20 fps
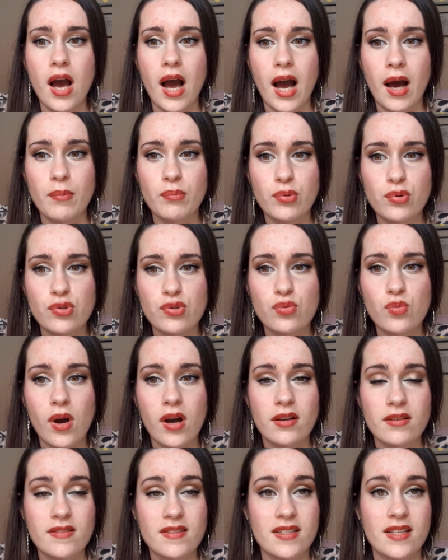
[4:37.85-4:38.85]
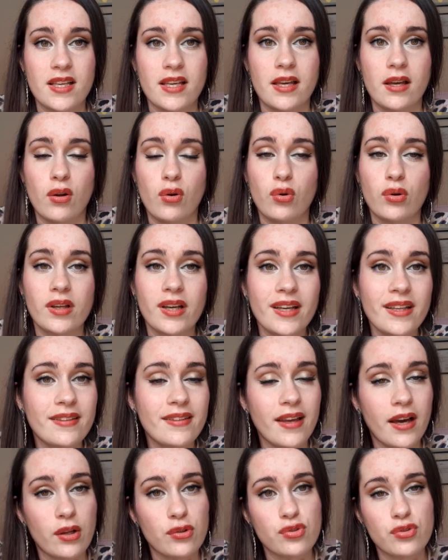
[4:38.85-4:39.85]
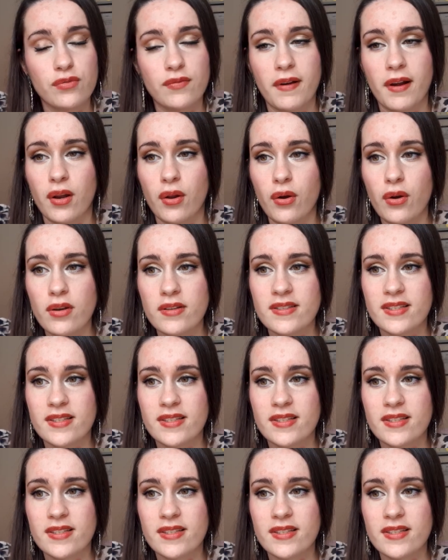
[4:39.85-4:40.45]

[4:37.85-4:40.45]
Un besoin, c'est le critère d'une valeur.